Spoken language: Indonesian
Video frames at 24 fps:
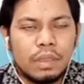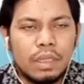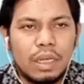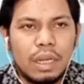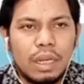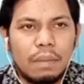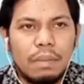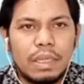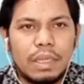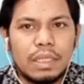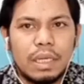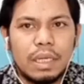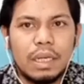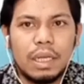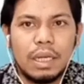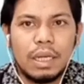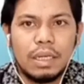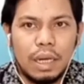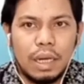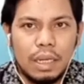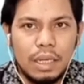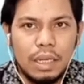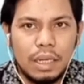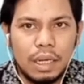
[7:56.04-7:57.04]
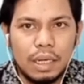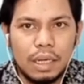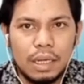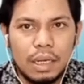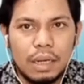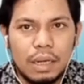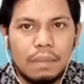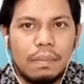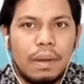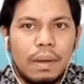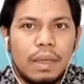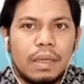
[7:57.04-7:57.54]
tidak bisa dikendalikan
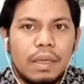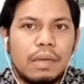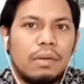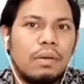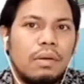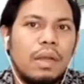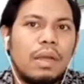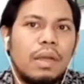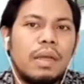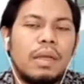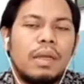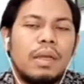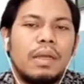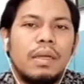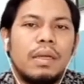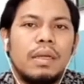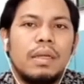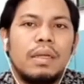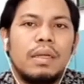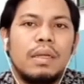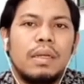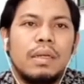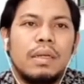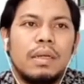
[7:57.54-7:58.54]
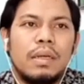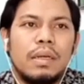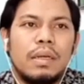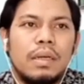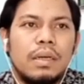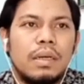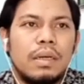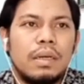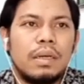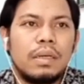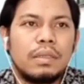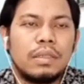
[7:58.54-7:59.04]
dengan baik oleh
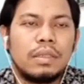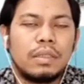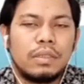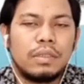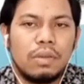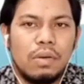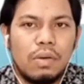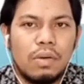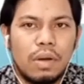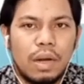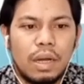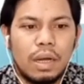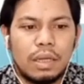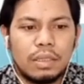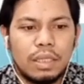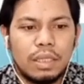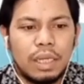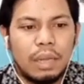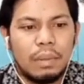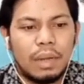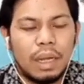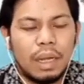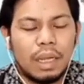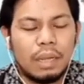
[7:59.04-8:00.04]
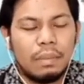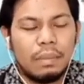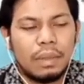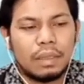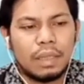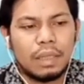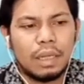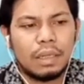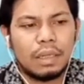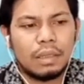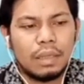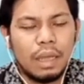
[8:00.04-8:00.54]
uh, seseorang sehingga
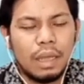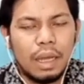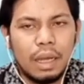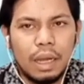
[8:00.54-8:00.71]
mengakibatkan